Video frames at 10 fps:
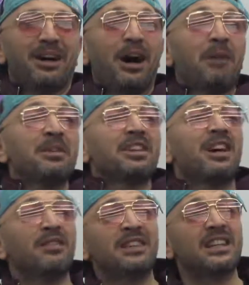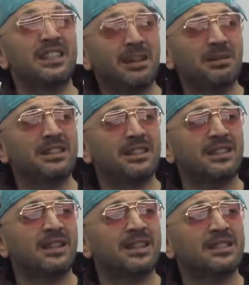Abi kahve ikna mı ettin
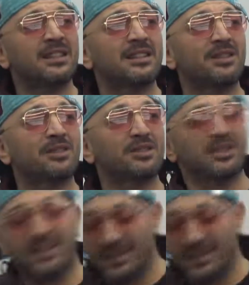ya? İki saat Abi su